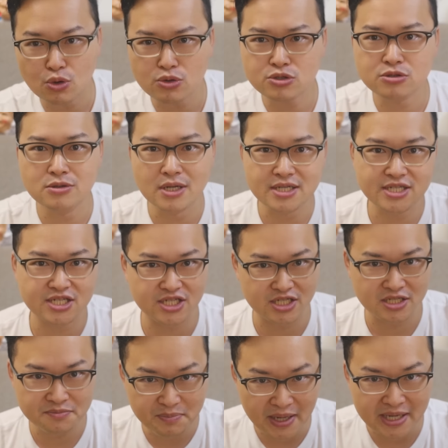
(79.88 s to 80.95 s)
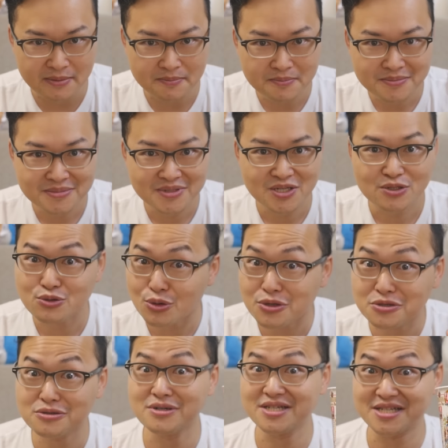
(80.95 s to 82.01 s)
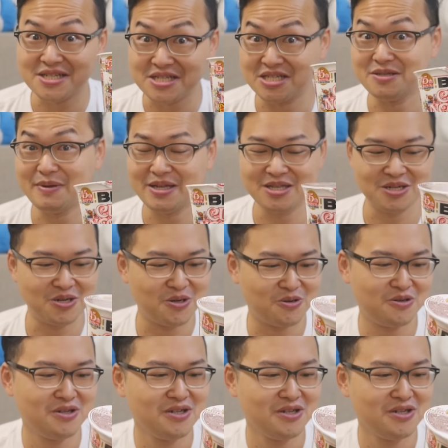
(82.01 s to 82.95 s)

多出了十倍，多出了十倍的肉。